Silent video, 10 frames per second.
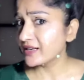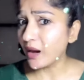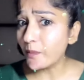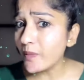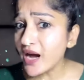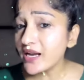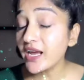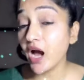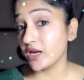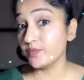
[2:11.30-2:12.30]
నమ్మాలి
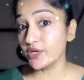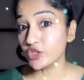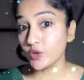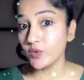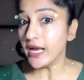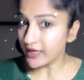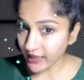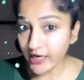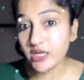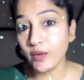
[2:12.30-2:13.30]
అనిపించదు
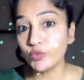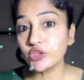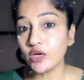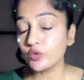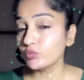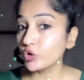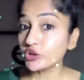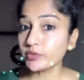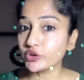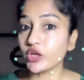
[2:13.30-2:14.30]
కానీ నమ్ముతారు
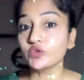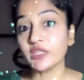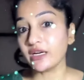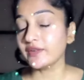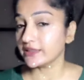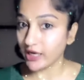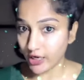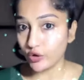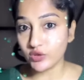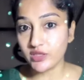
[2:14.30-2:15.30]
మోసపోతారు తర్వాత
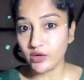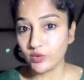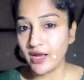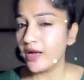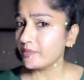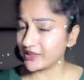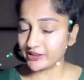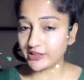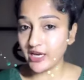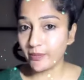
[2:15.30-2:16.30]
ఏడుస్తారు
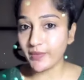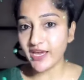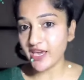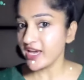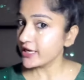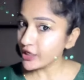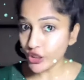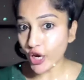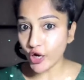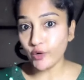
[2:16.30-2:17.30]
ప్రతి అమ్మాయి
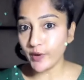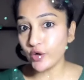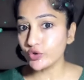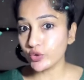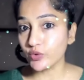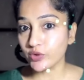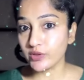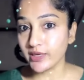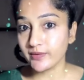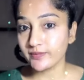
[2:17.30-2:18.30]
ఇదే ఏడుపు ఏడుస్తూ
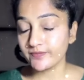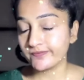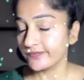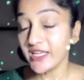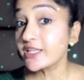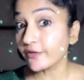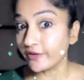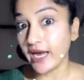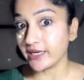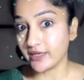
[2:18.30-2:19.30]
ఉంటుంది ఇట్స్
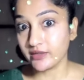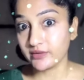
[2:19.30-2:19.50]
ఫ్యాక్ట్